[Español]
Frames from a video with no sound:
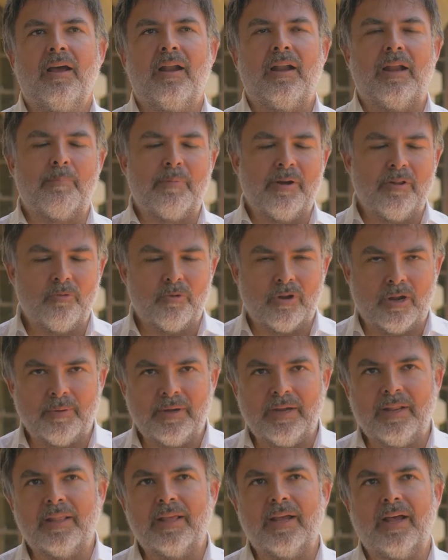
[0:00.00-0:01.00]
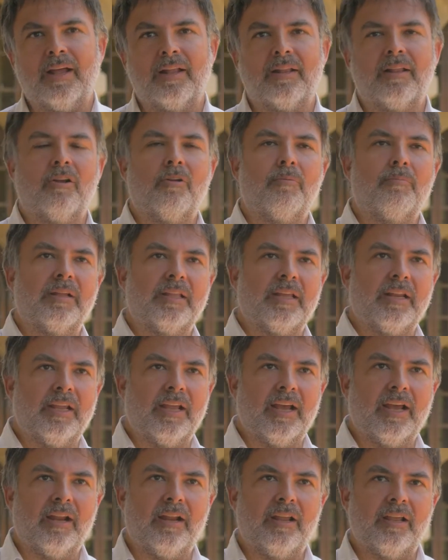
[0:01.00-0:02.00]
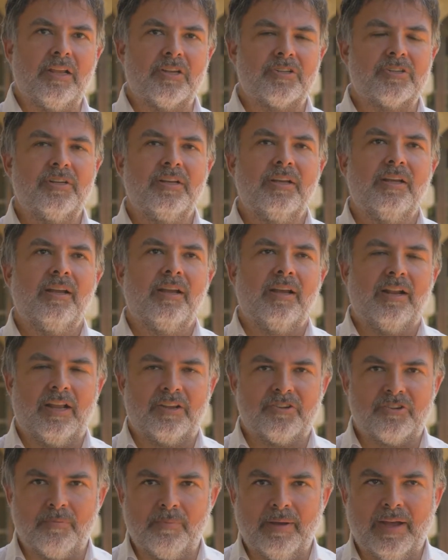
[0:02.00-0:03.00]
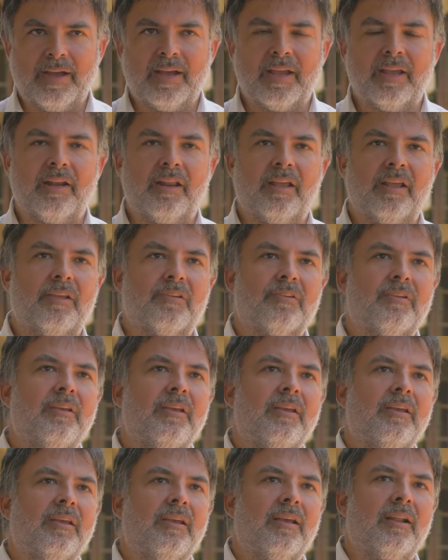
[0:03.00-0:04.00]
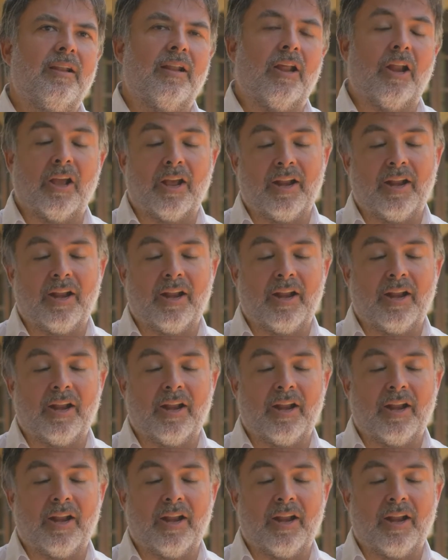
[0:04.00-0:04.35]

la perdurabilidad de los materiales, las imágenes, la